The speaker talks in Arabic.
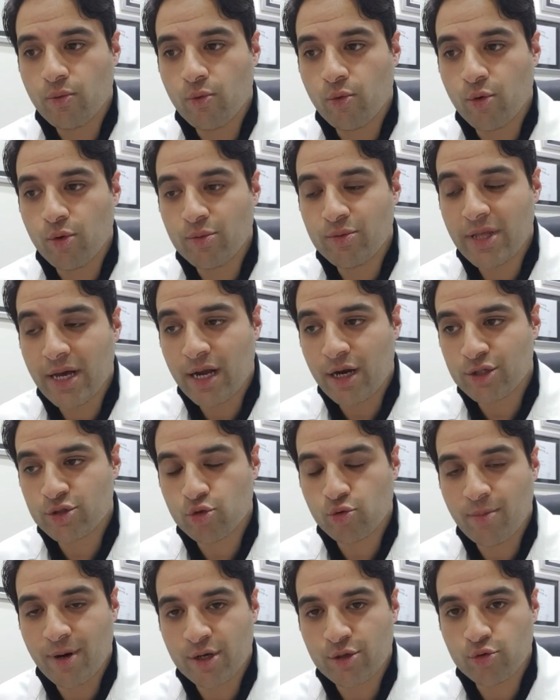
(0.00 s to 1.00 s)

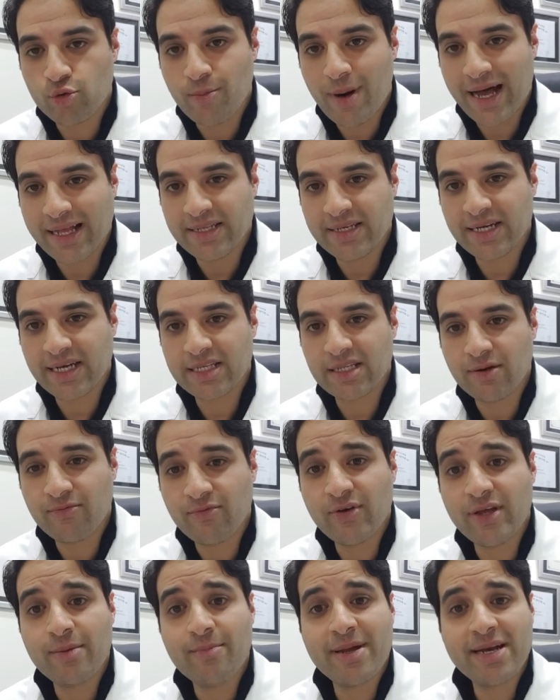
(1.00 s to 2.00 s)
ودرسوا برضو بعد كده
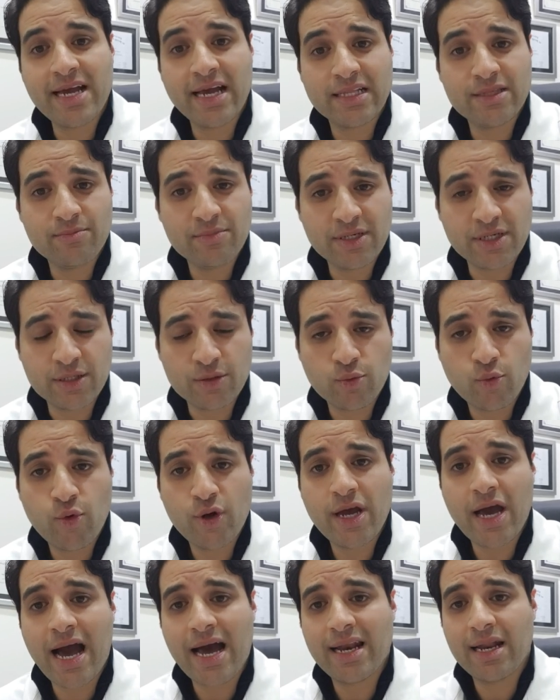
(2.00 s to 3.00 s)
في البني ادمين
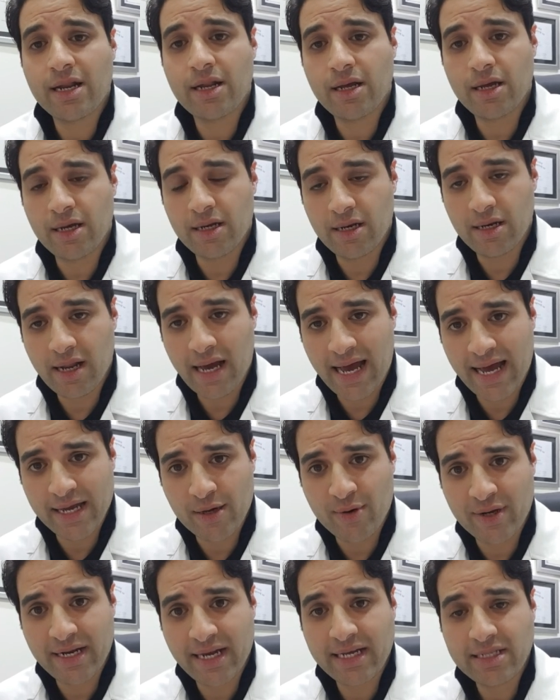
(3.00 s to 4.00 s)
وعلى
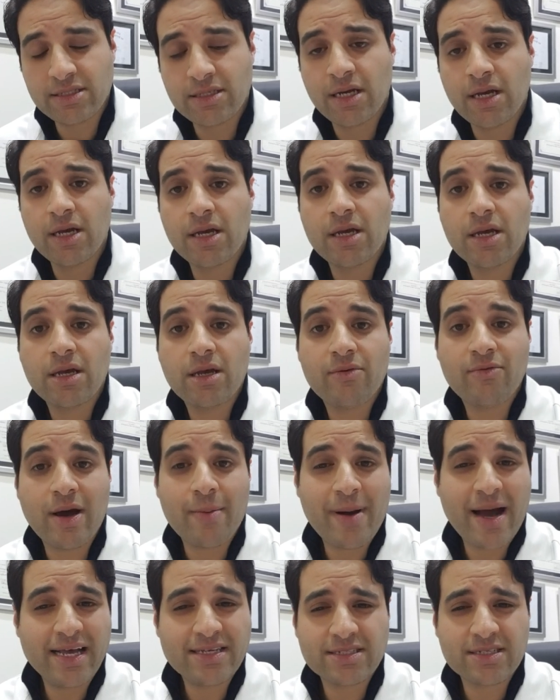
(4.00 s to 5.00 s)
الحيوانات في
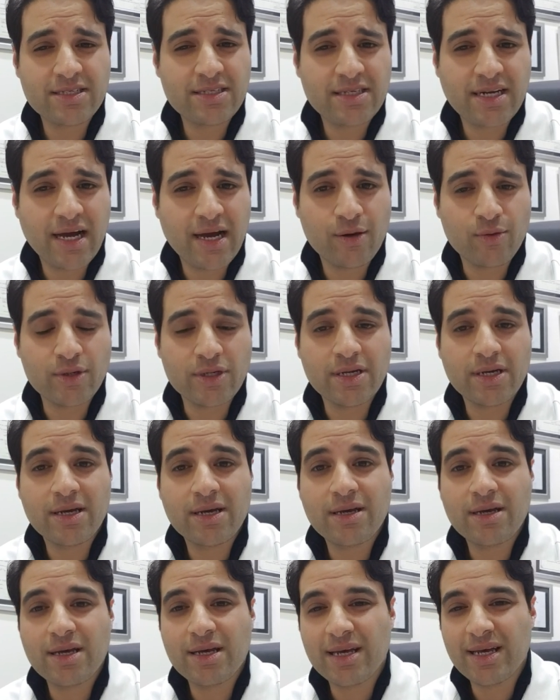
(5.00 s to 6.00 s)
ابحاث كتيره قوي
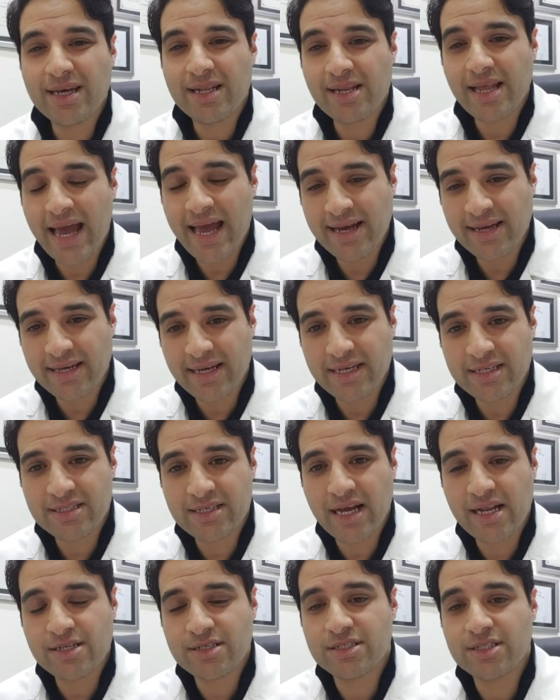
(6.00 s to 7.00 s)
كي
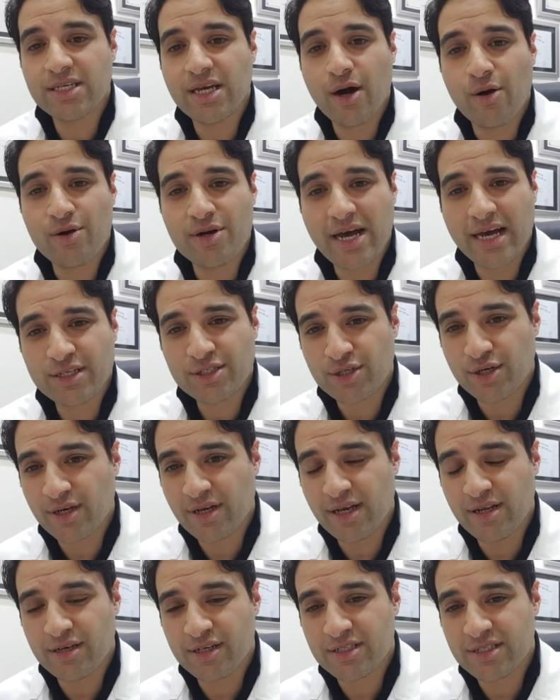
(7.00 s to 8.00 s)
سيلز دي او الناتشرال
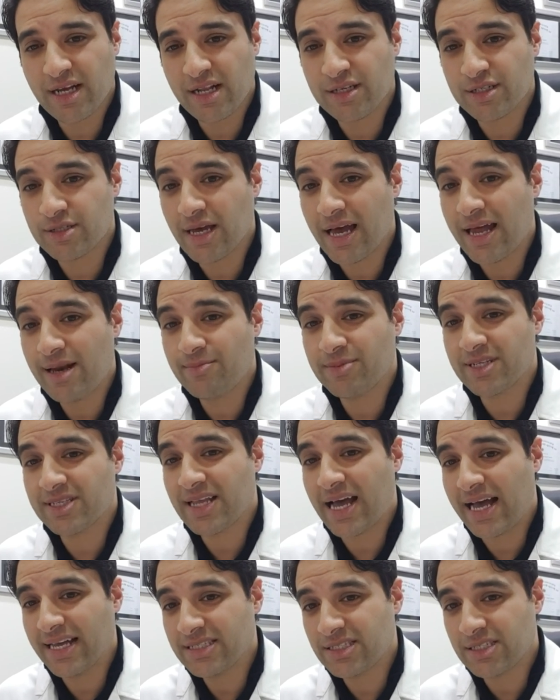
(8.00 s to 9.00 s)
كيلر سيلز هل
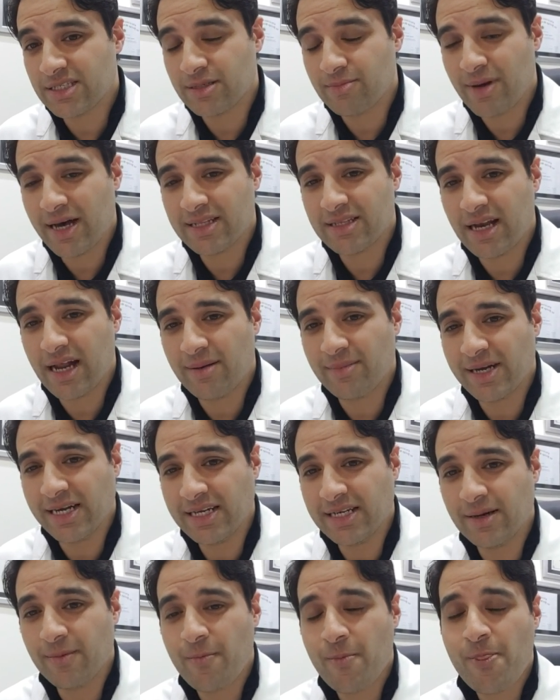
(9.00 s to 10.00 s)
بتتحسن بعد
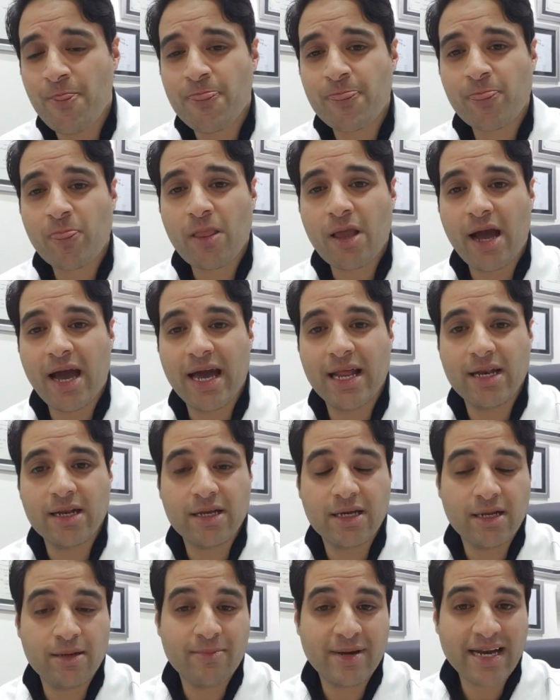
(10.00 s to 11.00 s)
العمليه
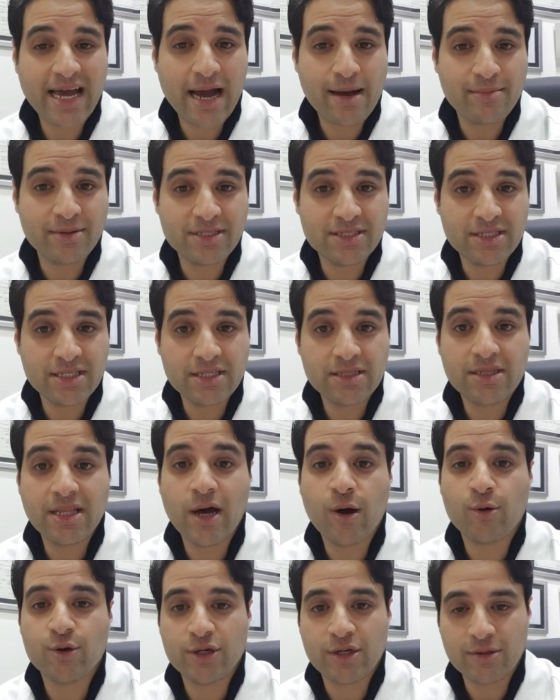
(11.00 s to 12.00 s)
هل المناعه بتزيد
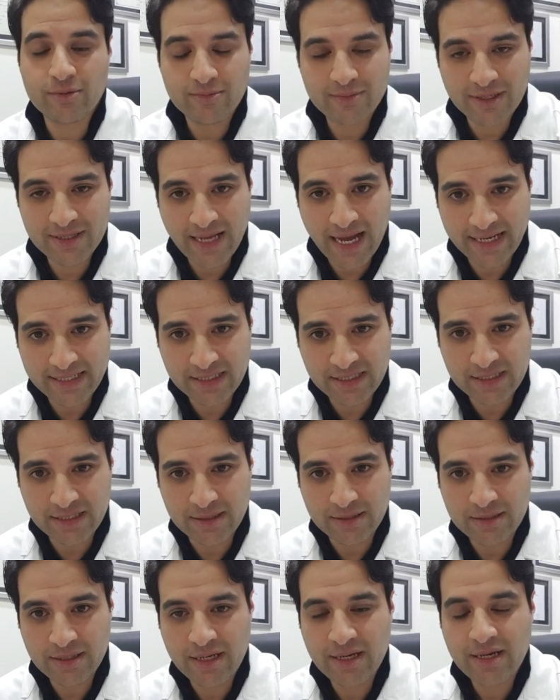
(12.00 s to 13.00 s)
لا بتتحسن